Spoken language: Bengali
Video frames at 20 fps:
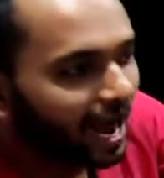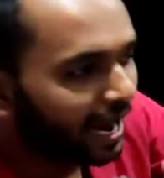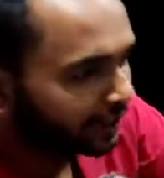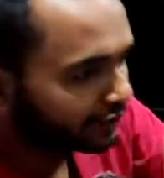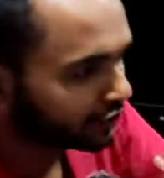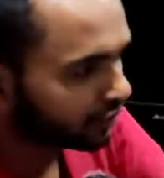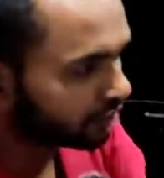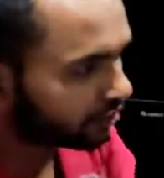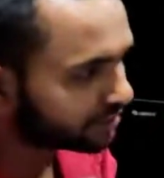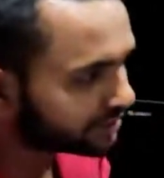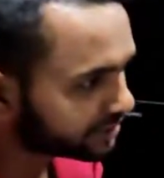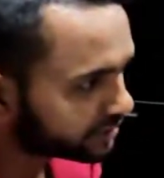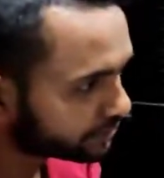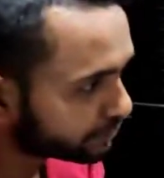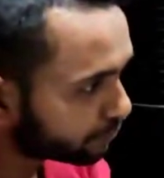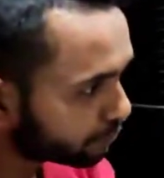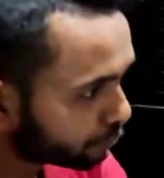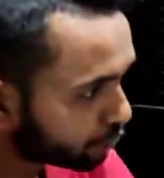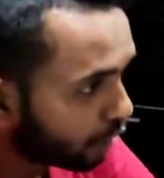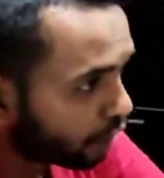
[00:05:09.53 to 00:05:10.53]
আর যখন
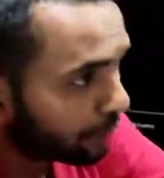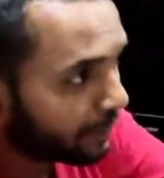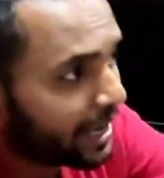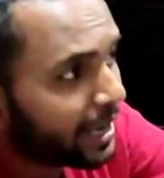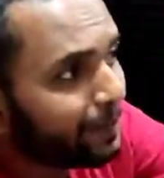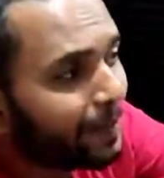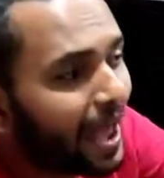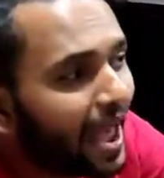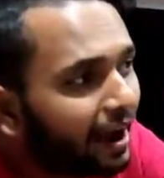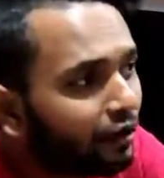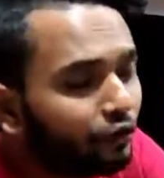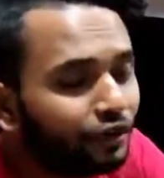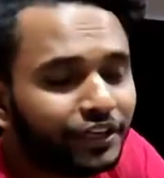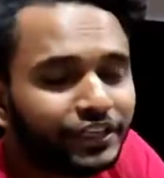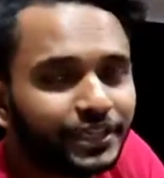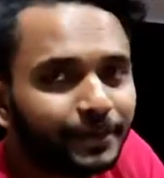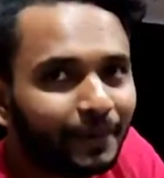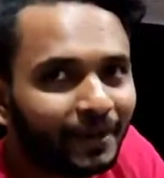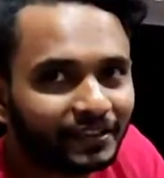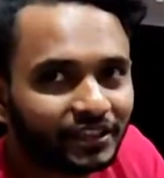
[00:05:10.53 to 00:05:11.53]
এখন
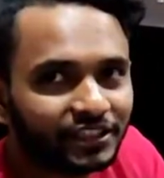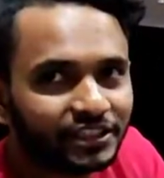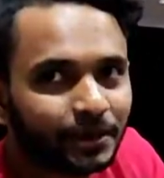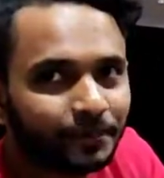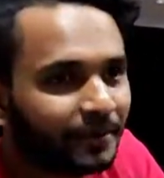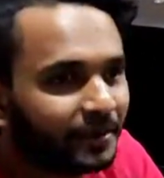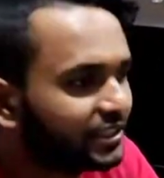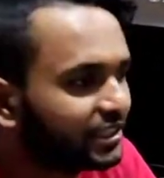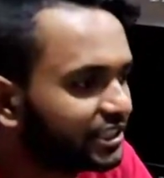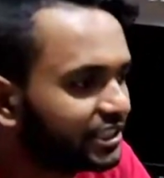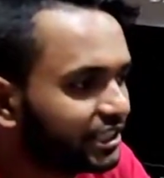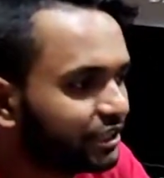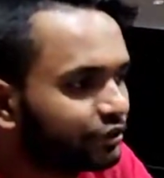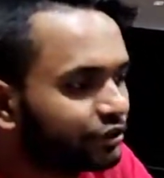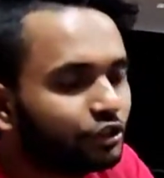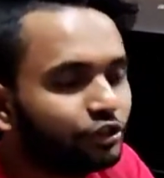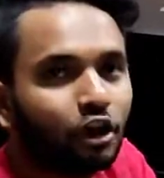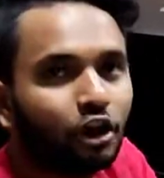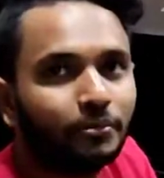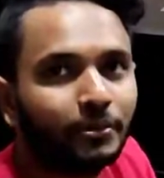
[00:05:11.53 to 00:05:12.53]
যে বাতাসটা পাচ্ছেন সেটা
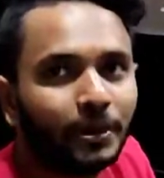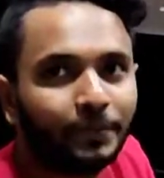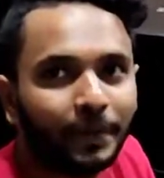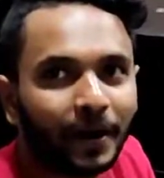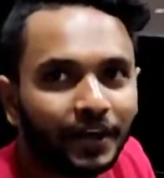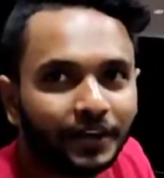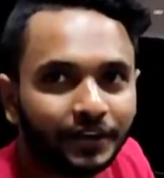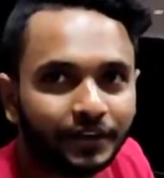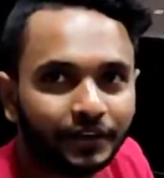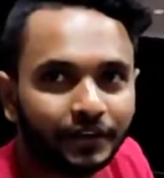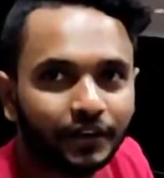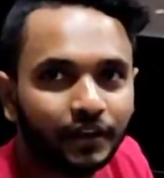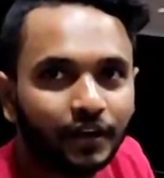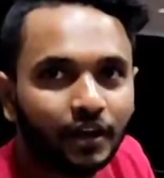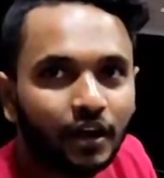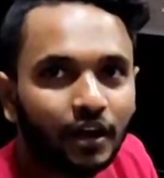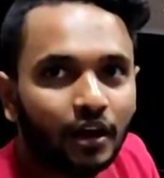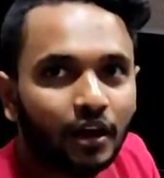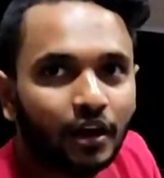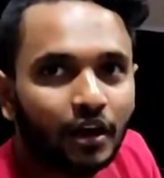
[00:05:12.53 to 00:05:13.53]
হচ্ছে নর্মাল পানি
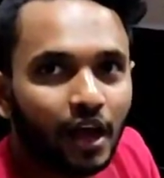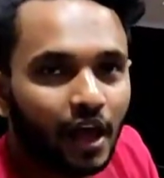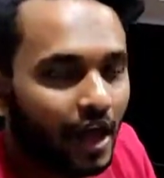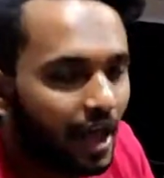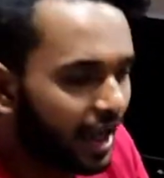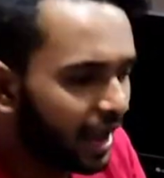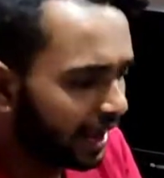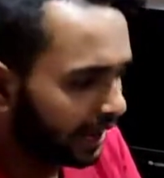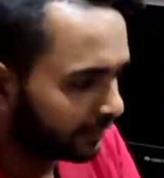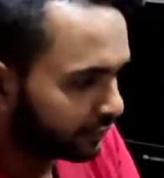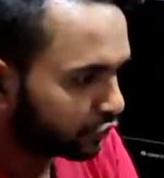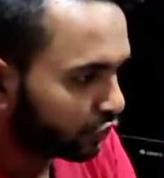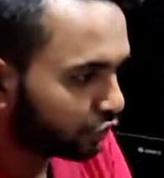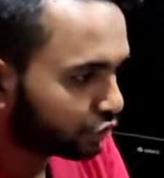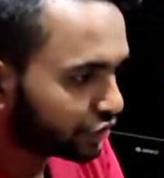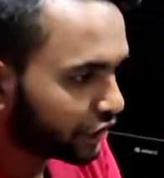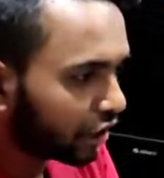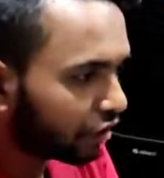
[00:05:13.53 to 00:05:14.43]
নর্মাল পানির বাতাস হ্যাঁ তো